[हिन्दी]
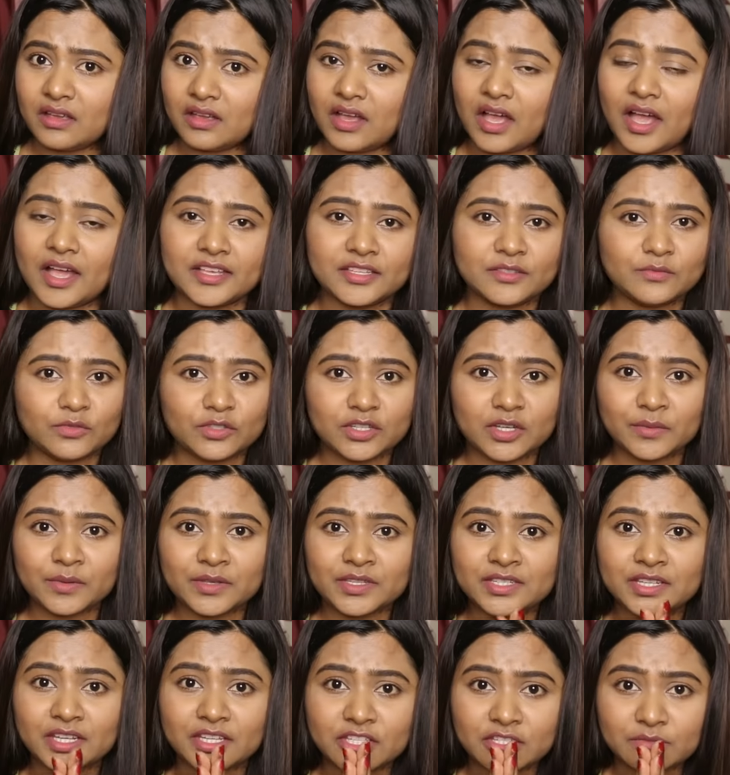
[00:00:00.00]
गाइस मुझे
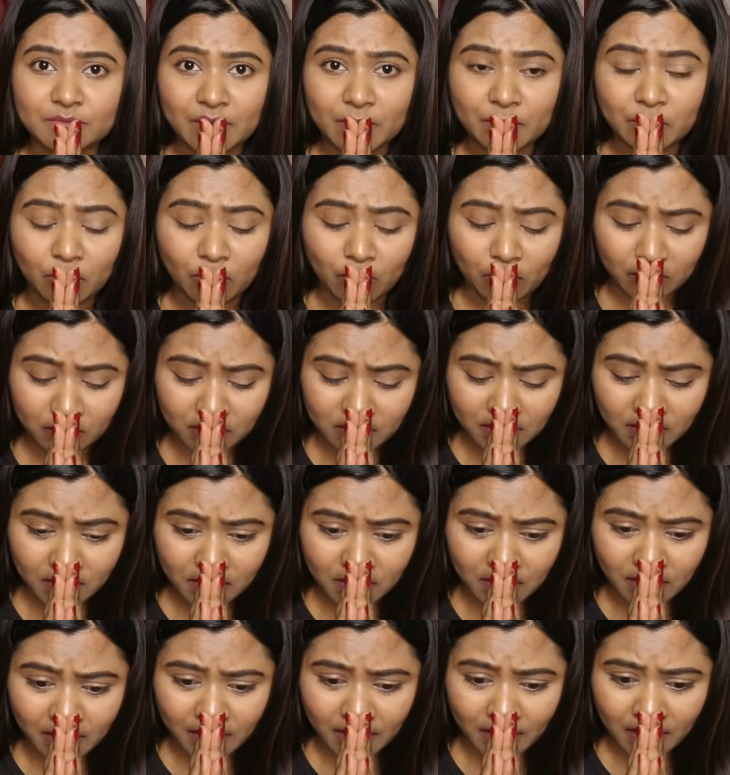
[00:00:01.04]
अभी सच में बहुत
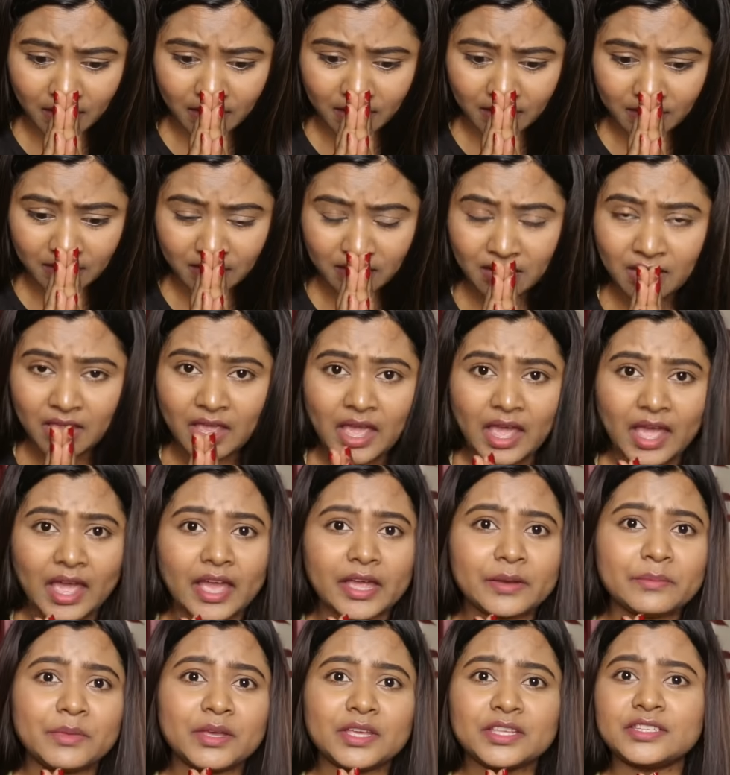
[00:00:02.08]
डर लग रहा है
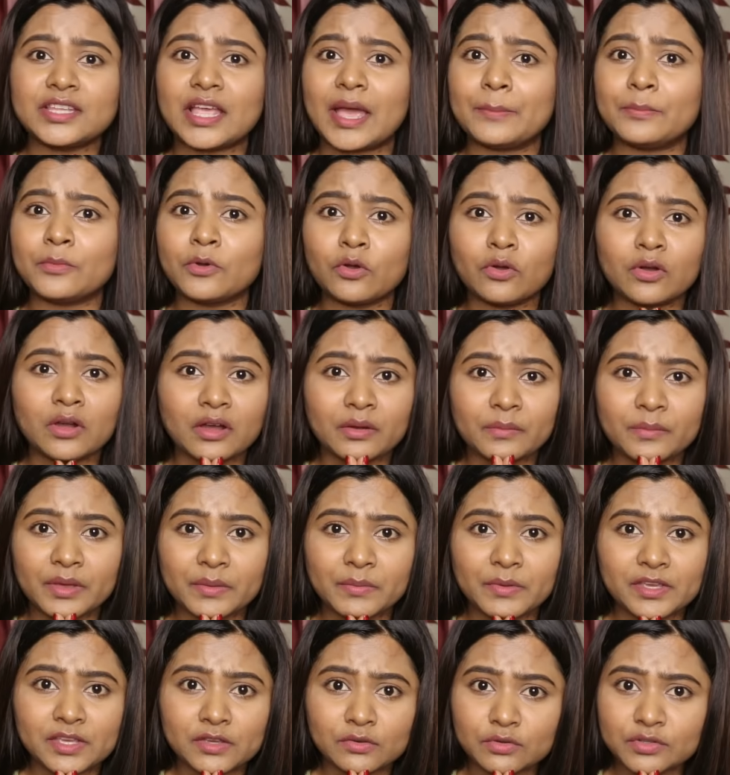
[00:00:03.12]
एंड मैं इस ऐप को कभी
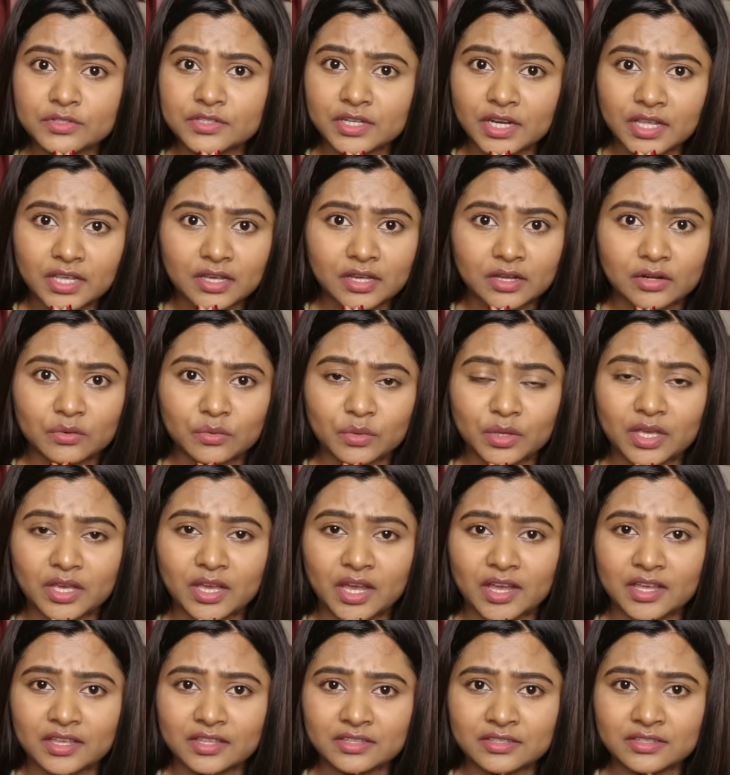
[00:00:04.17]
भी यूज़ नहीं करूँगी
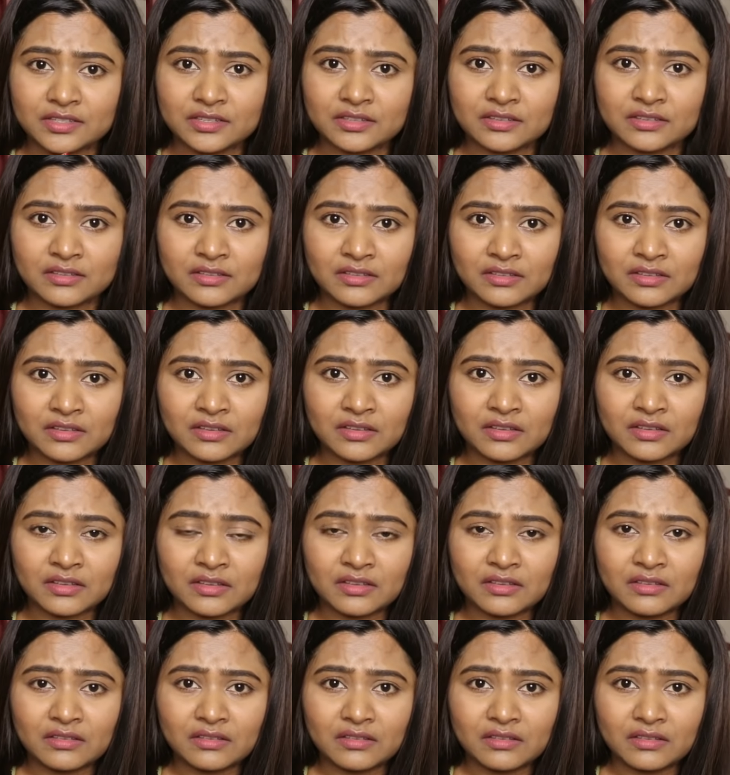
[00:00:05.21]
गाइस
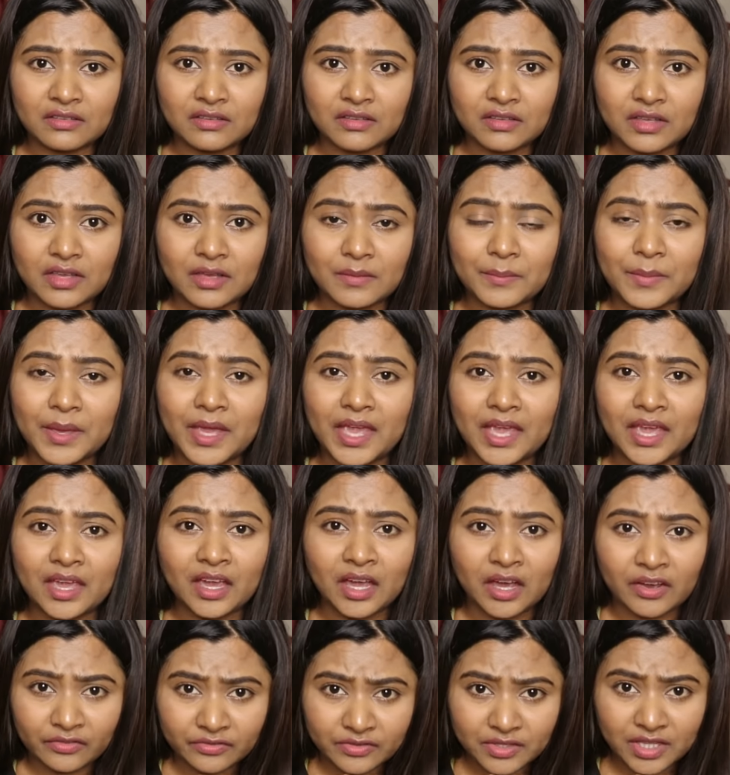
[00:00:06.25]
मैं
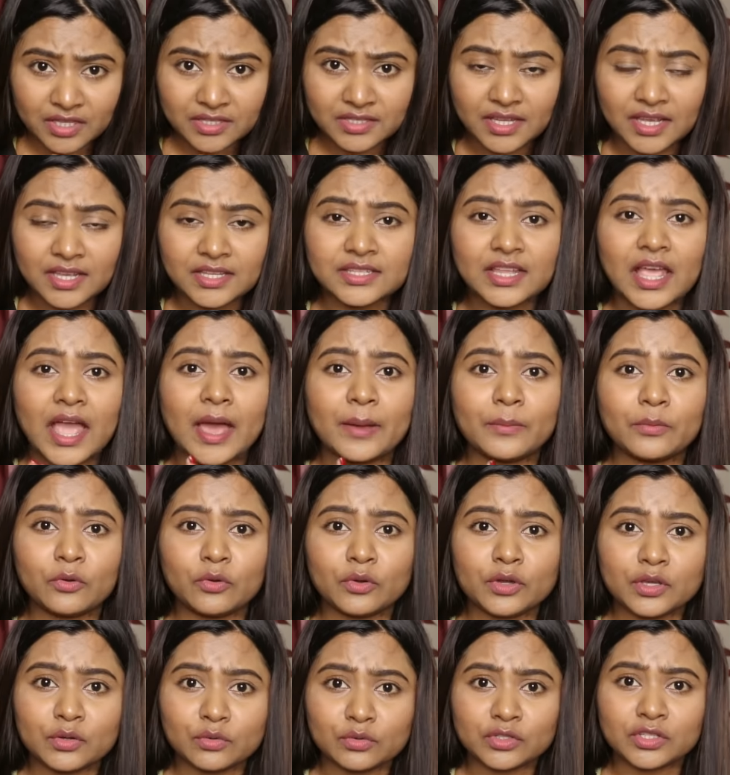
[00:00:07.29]
एक हफ्ते से इस ऐप
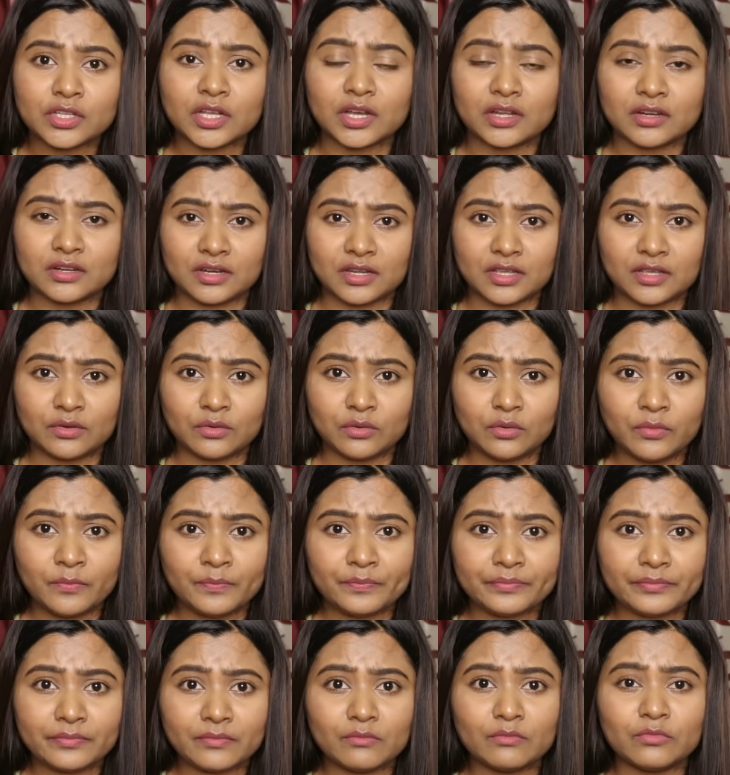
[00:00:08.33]
को यूज़ कर रही हूँ
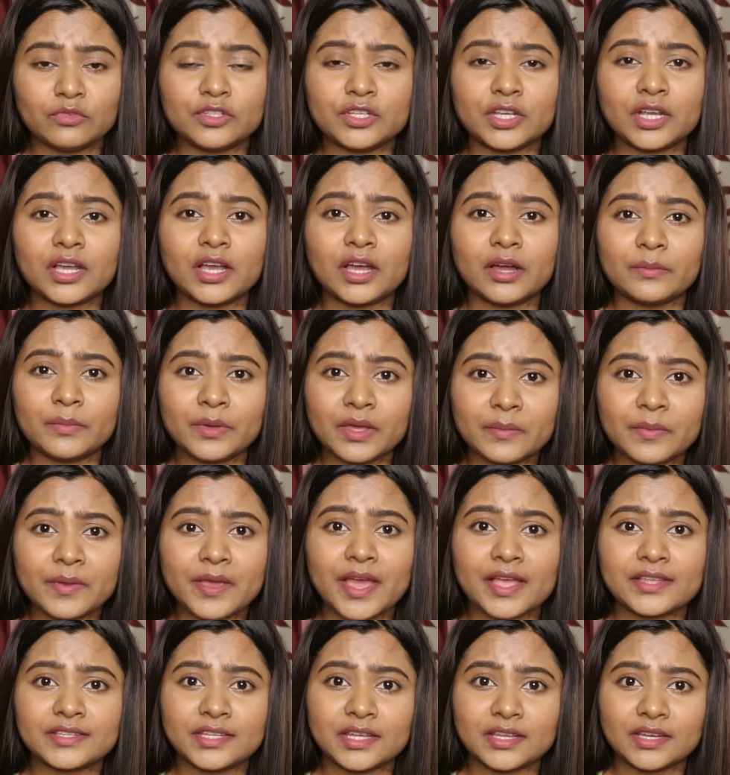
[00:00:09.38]
मुझे कभी
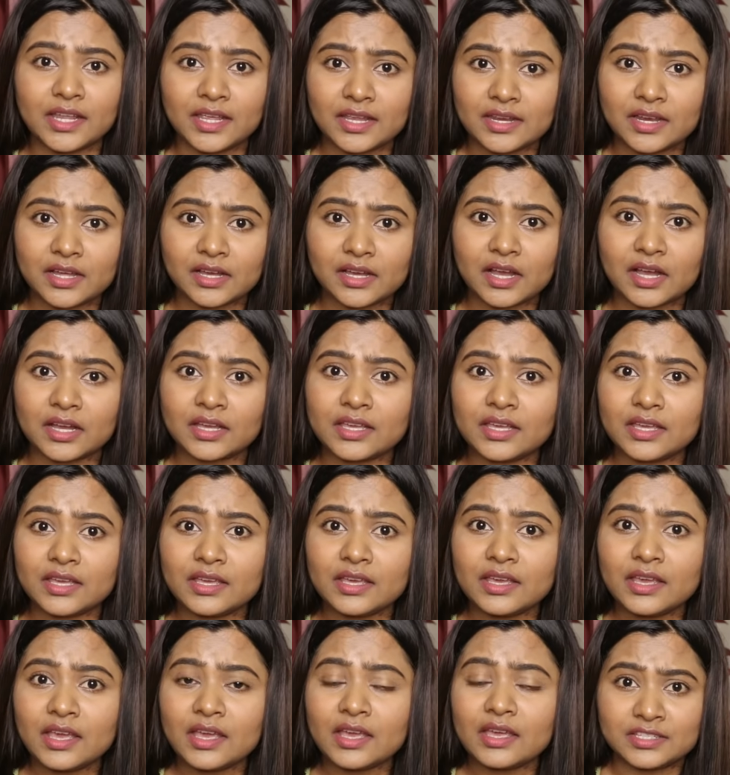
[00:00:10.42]
भी ऐसा नहीं लगा कि
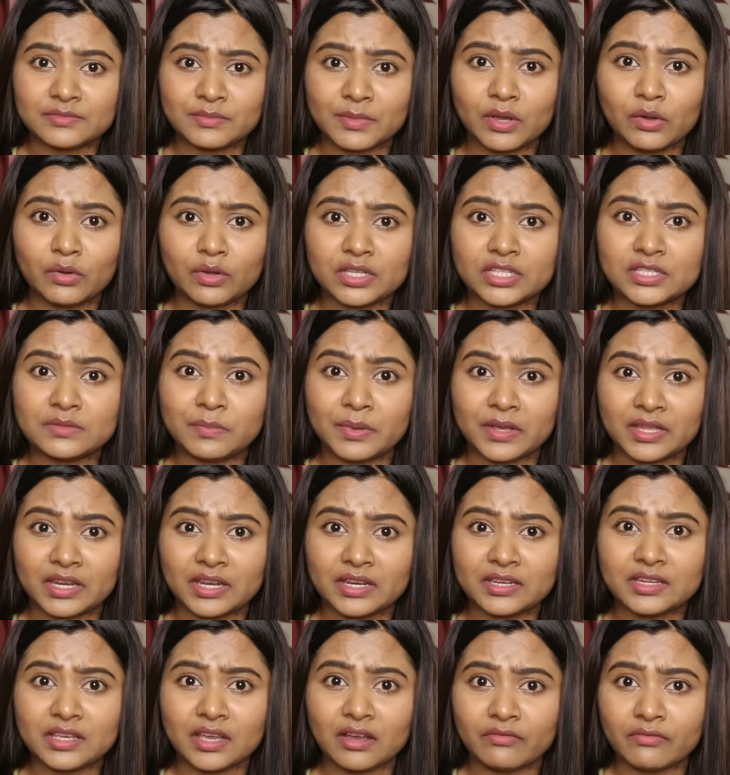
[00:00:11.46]
इसमें कोई
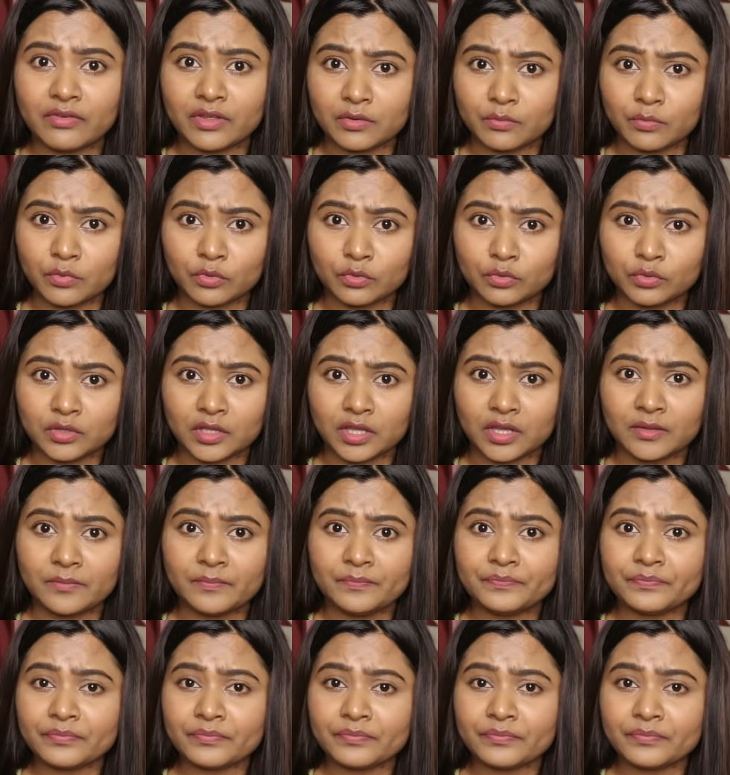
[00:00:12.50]
स्पिरिट या फिर भूत है